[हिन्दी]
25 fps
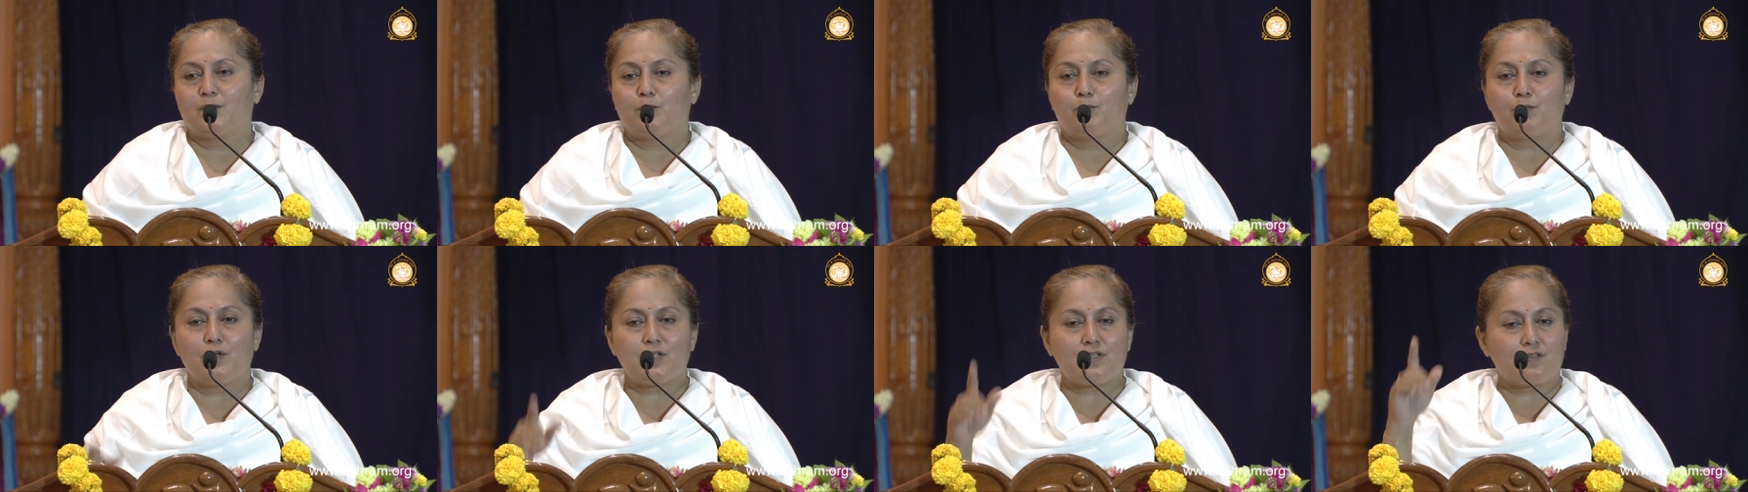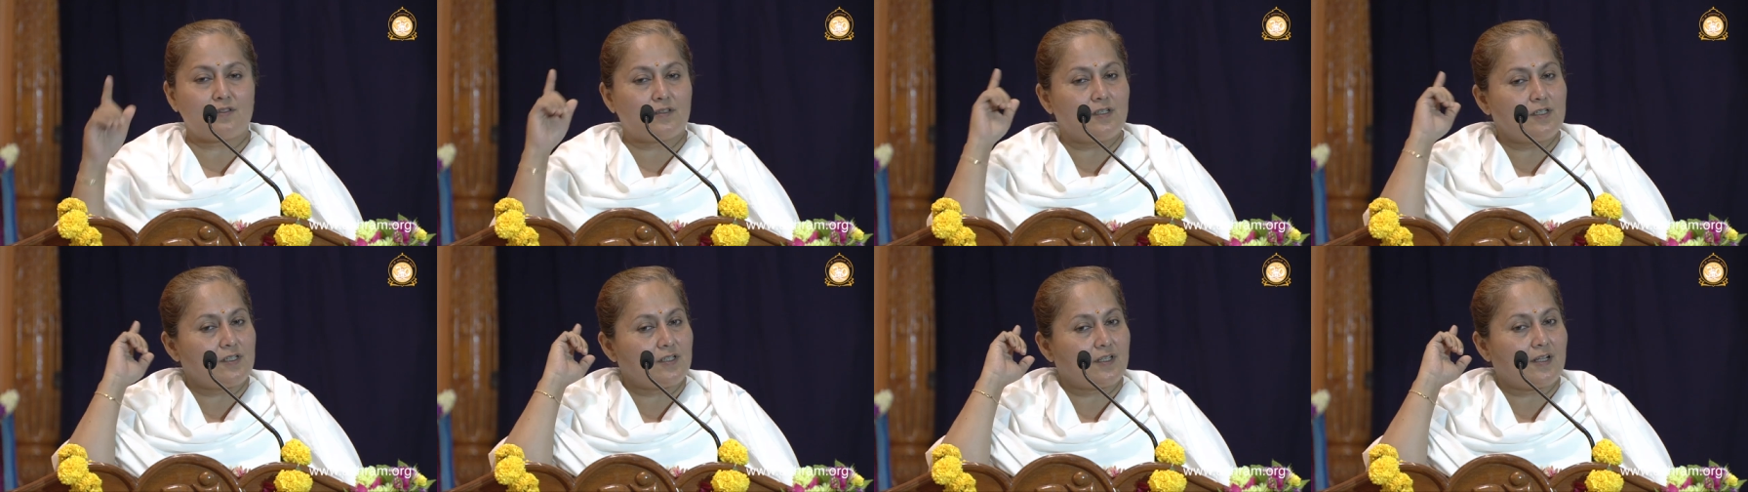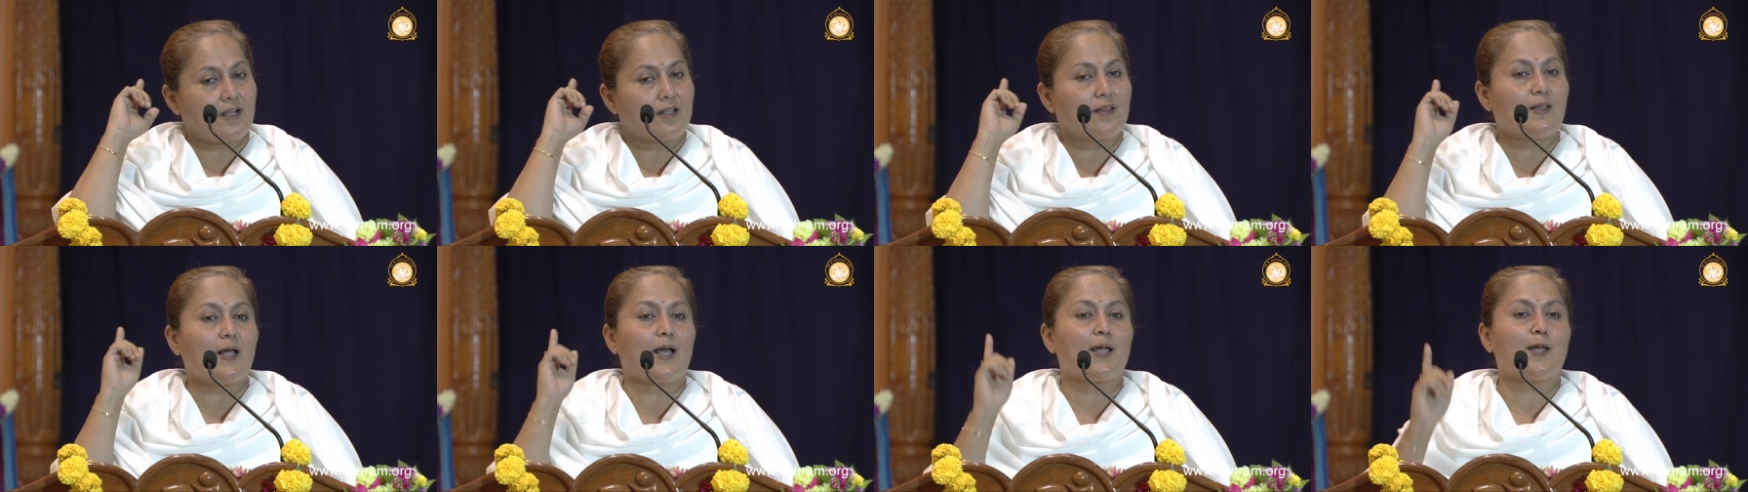मस्तिष्क
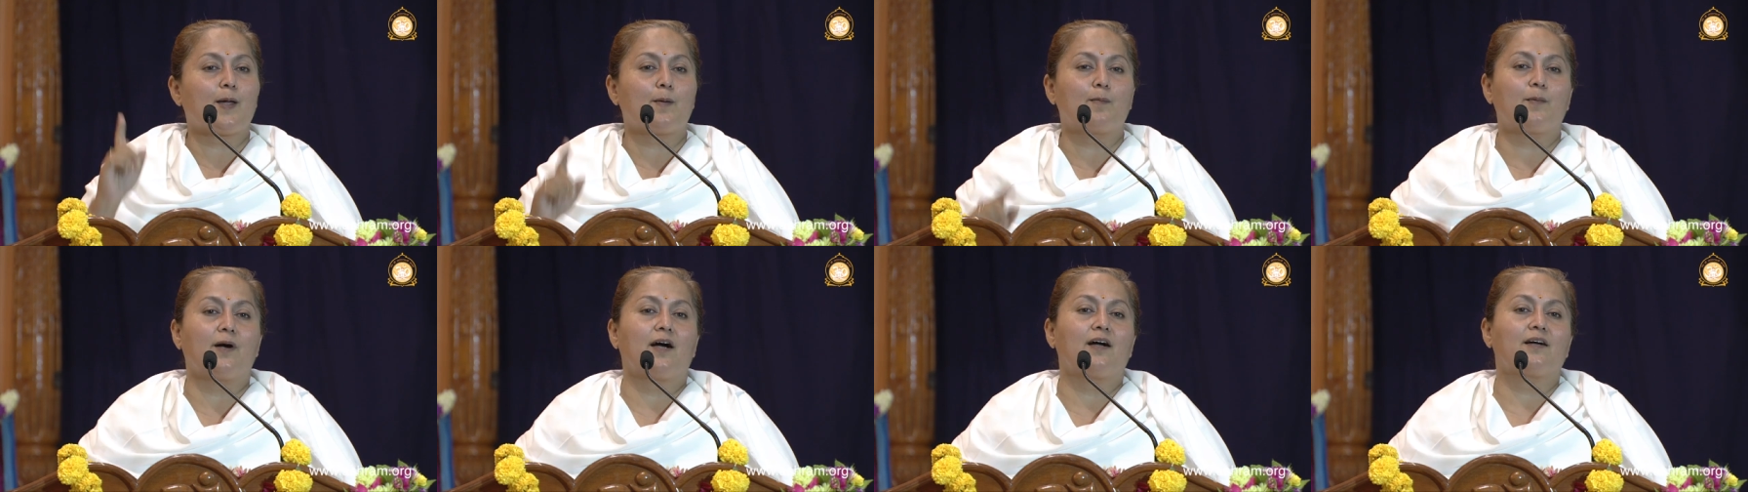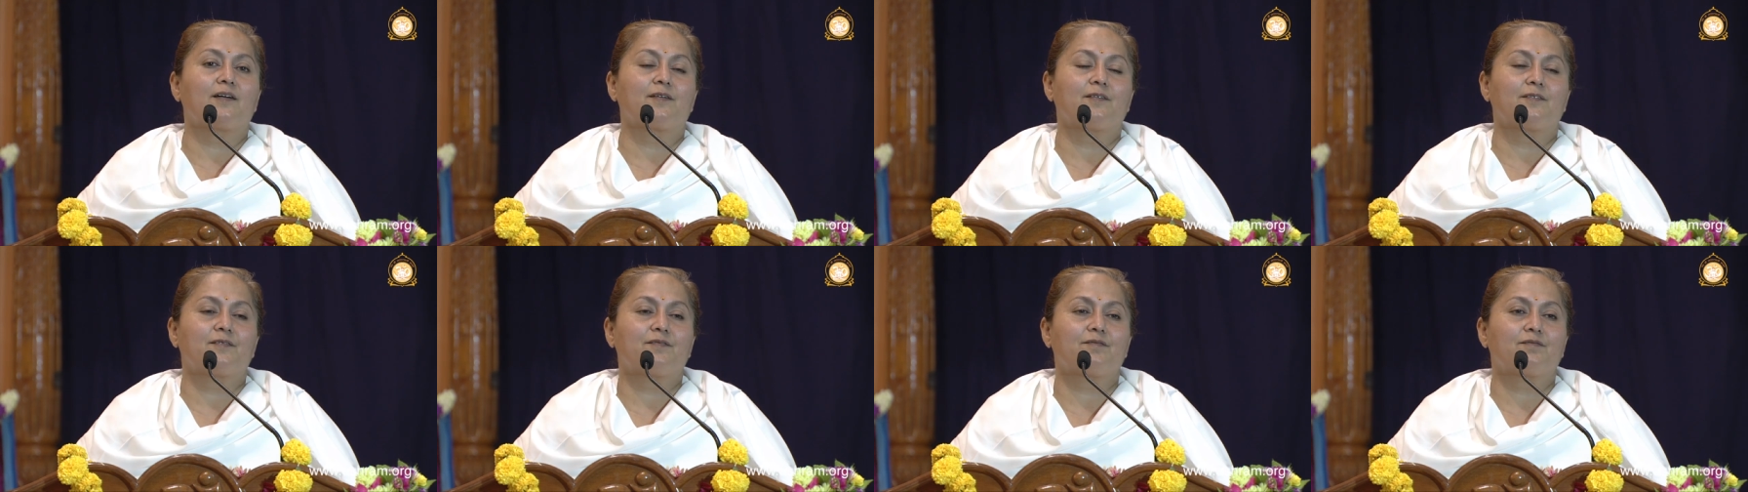का दायां भाग